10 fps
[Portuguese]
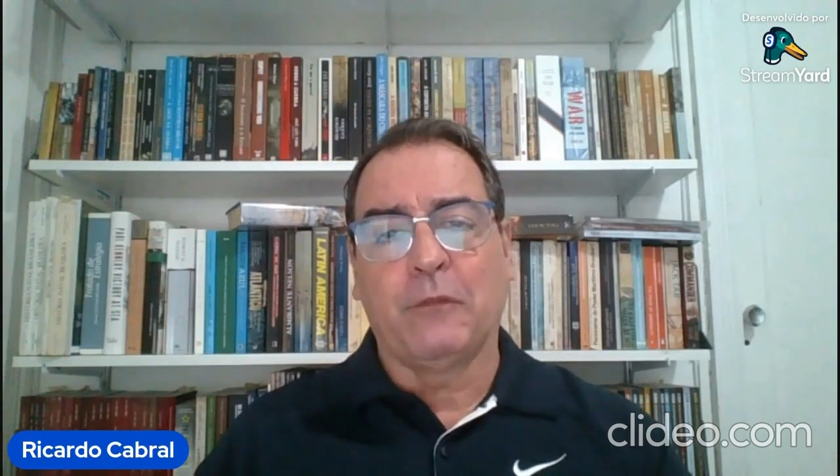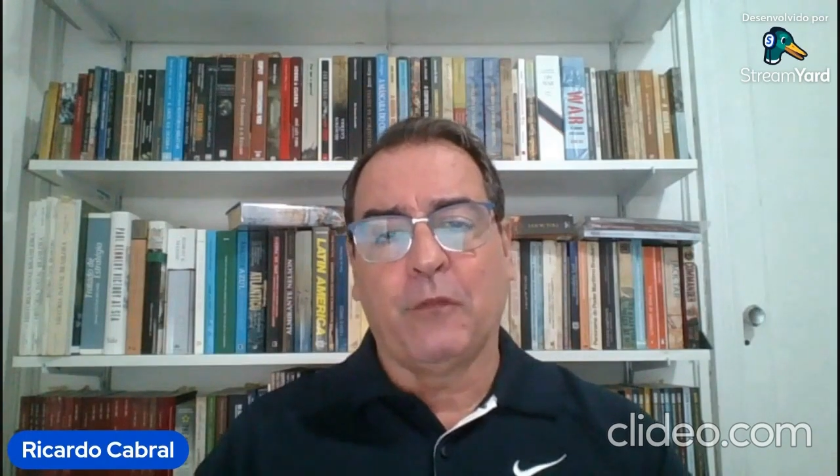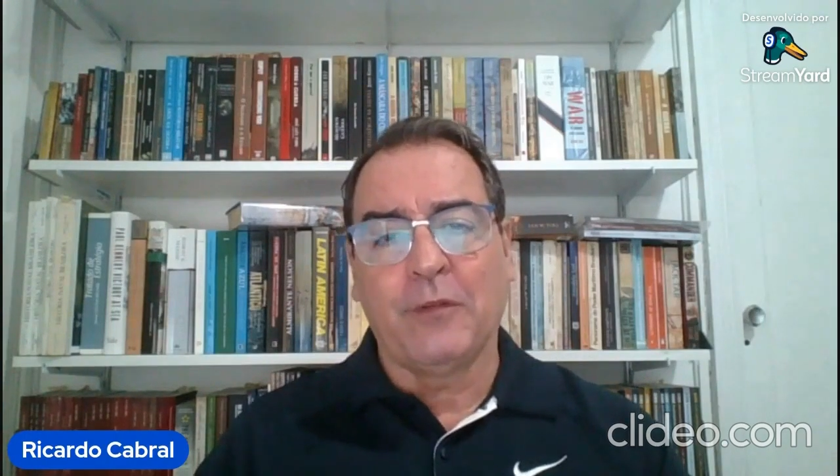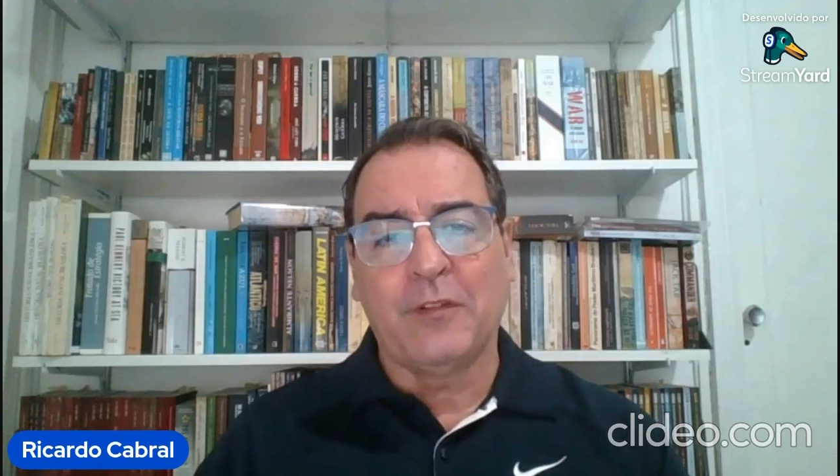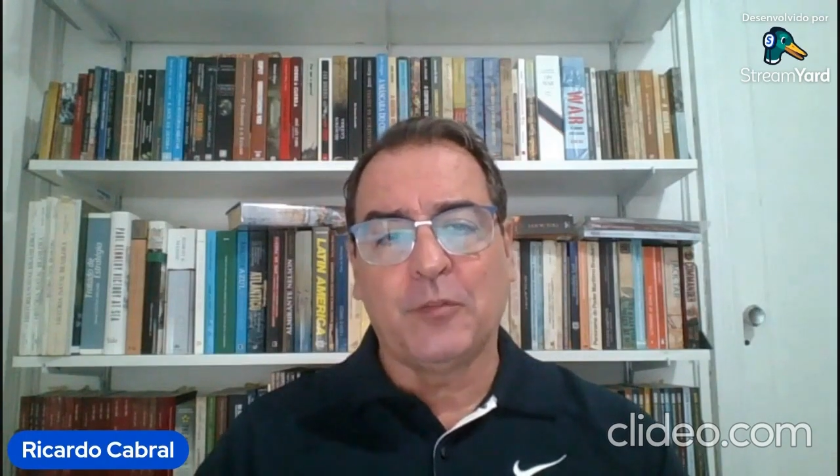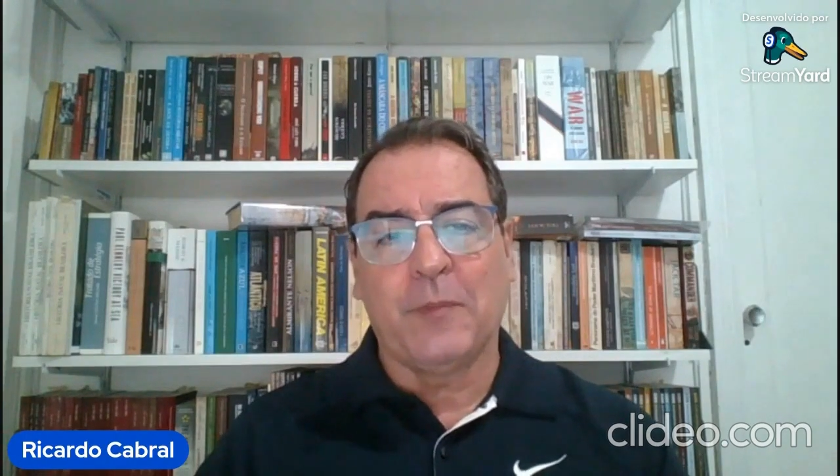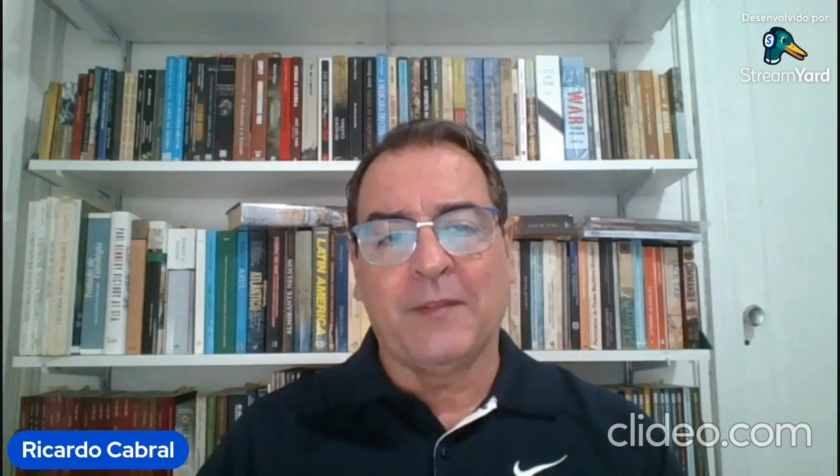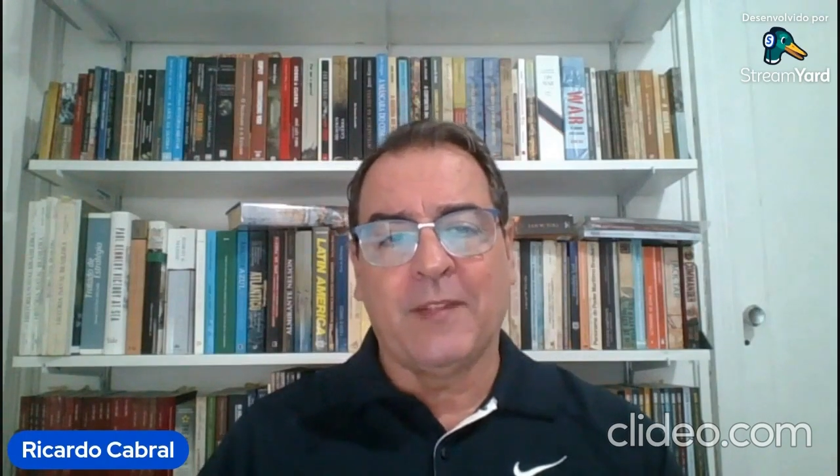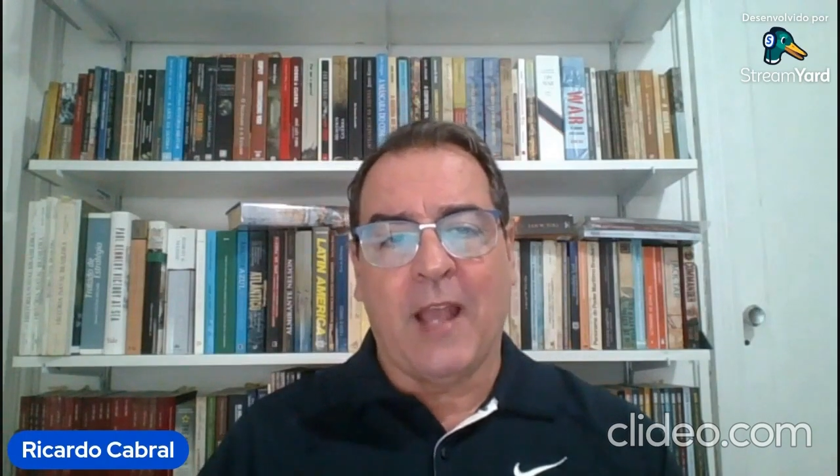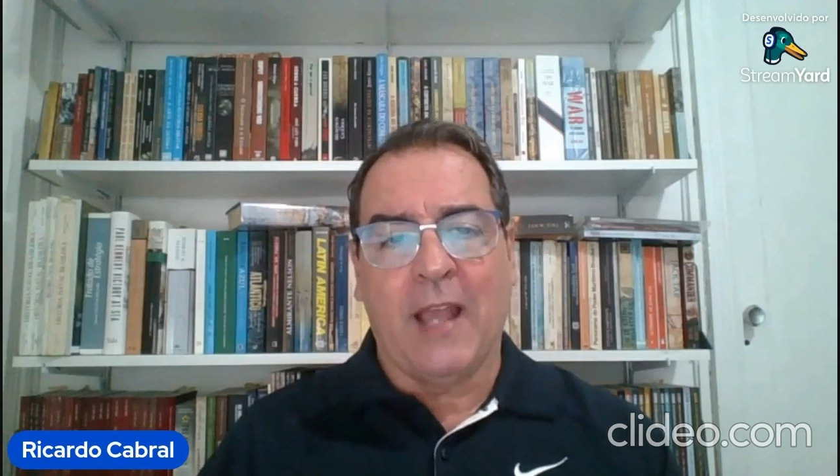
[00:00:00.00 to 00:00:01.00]
forças
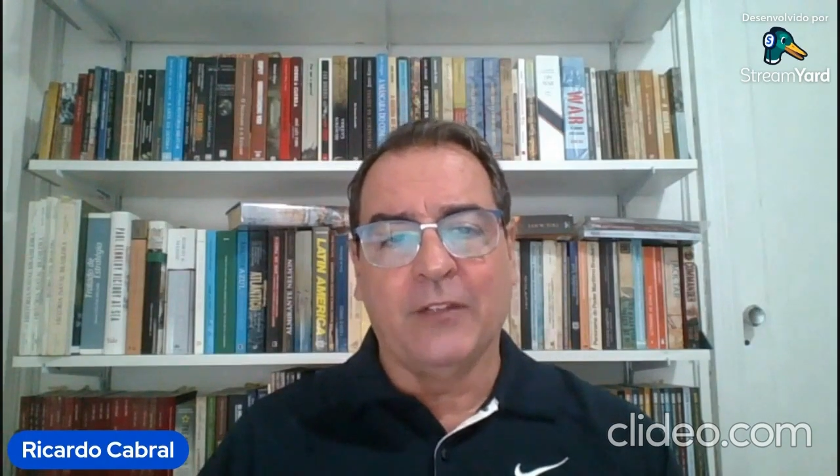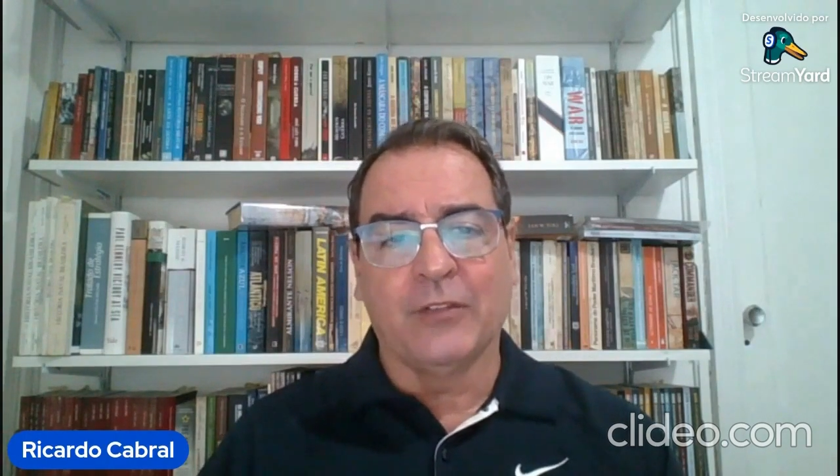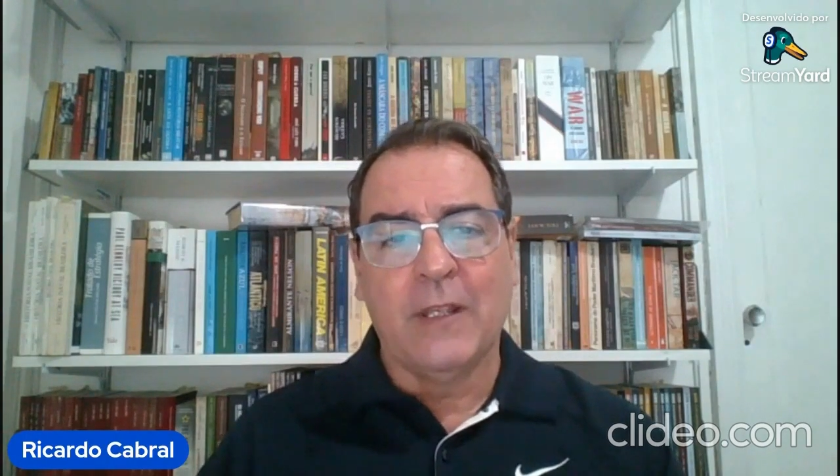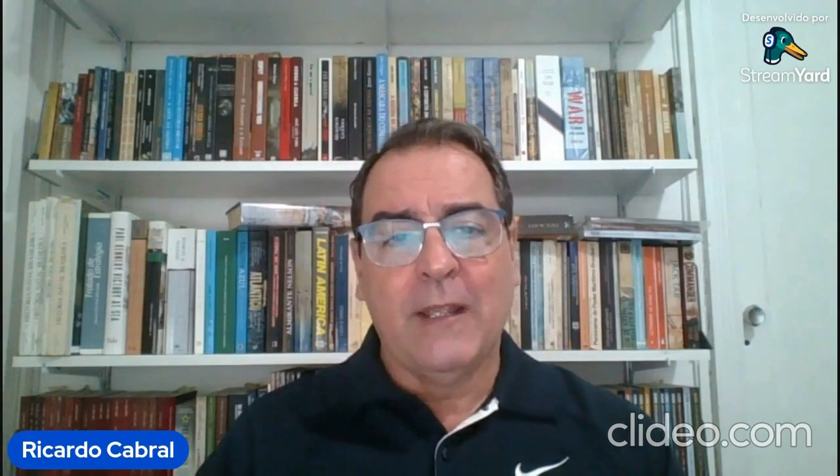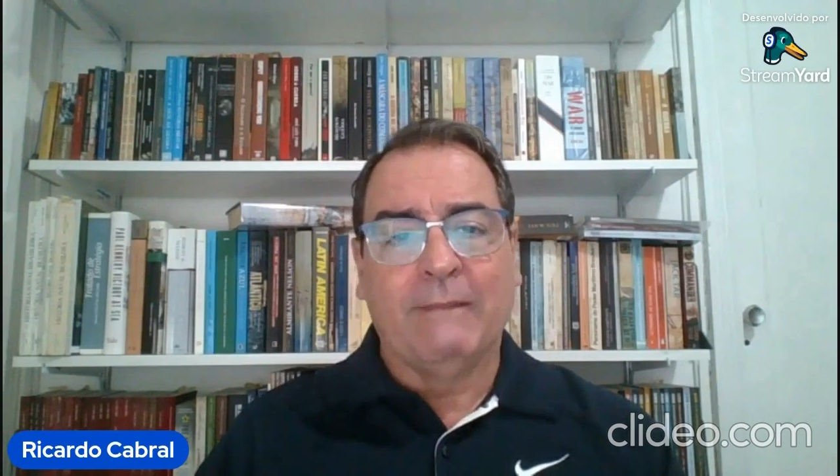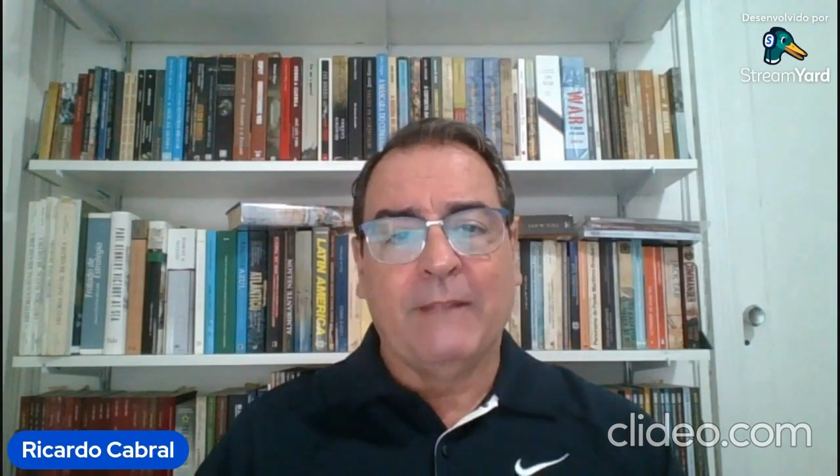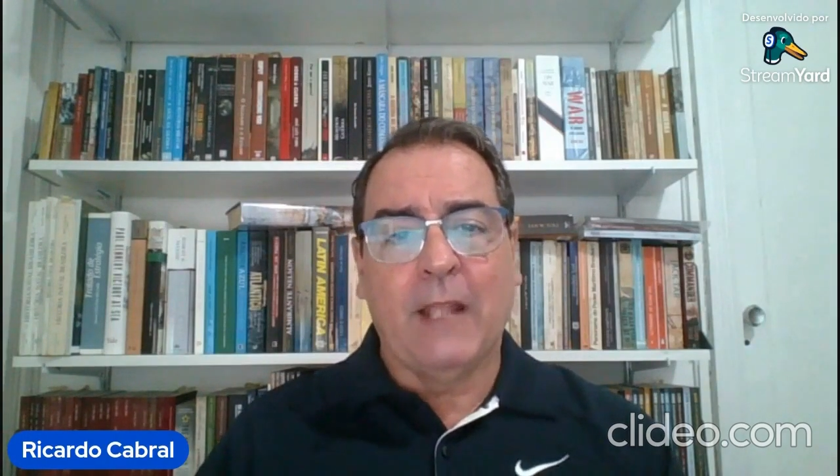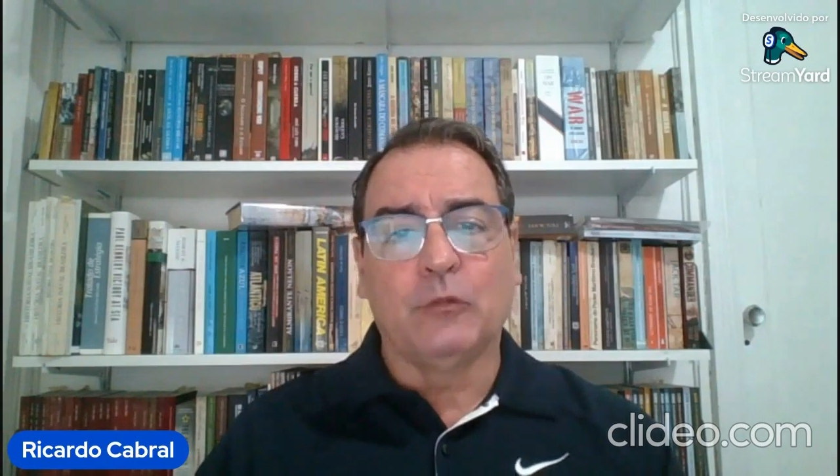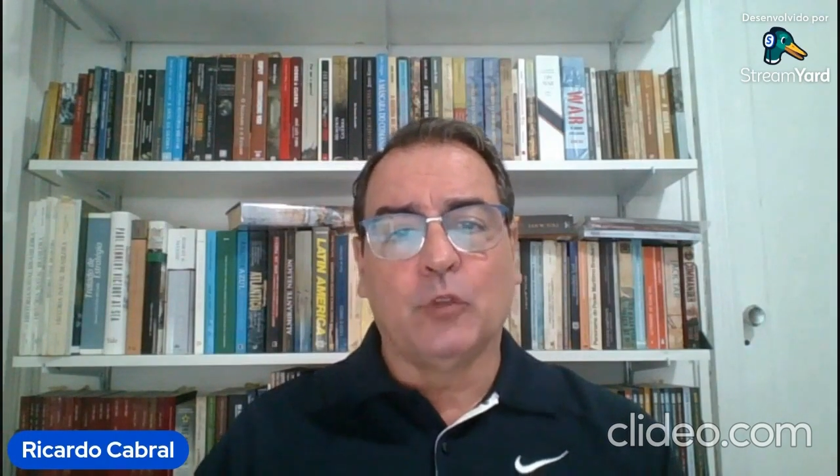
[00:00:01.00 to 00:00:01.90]
especiais né,